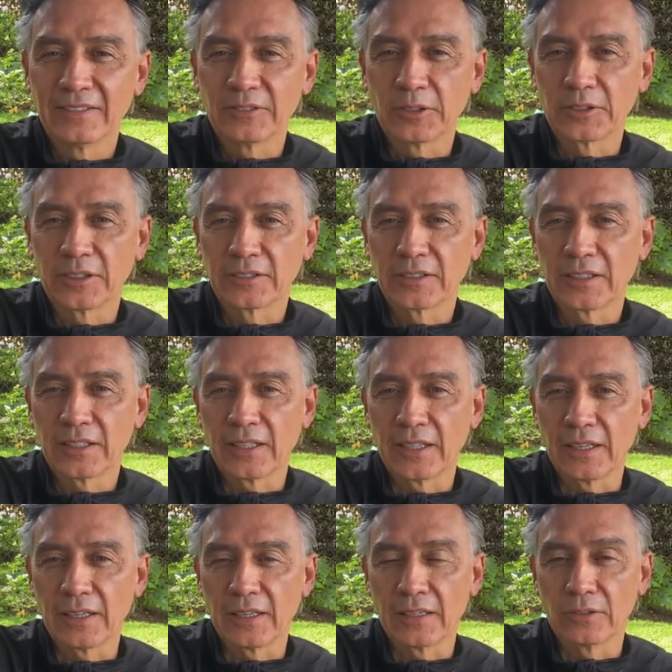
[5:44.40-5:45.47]
entonces
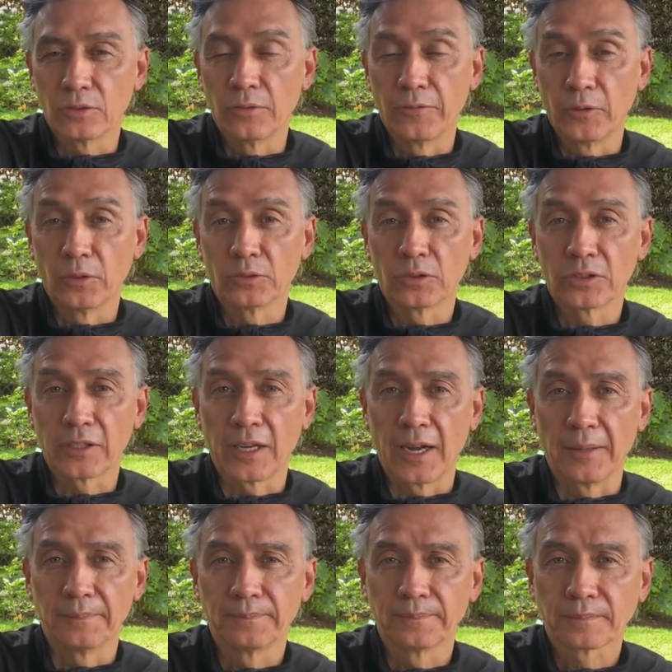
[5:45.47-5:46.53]
eh, su fruto
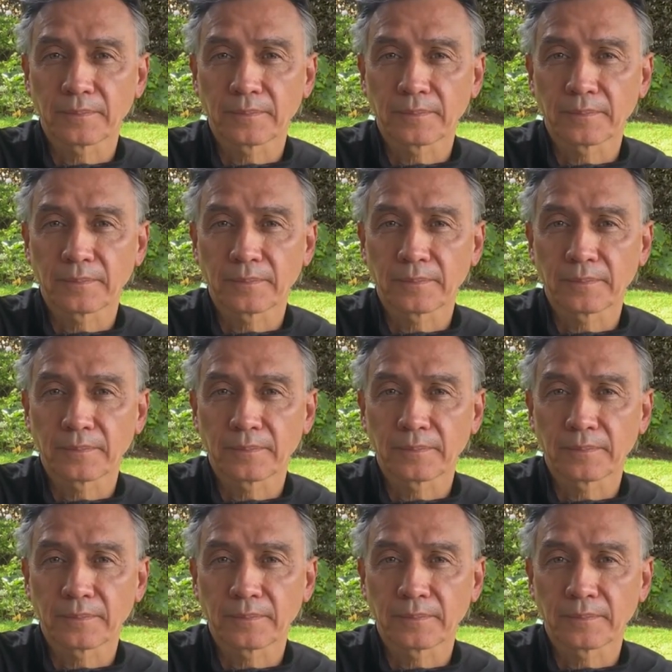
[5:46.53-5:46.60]
será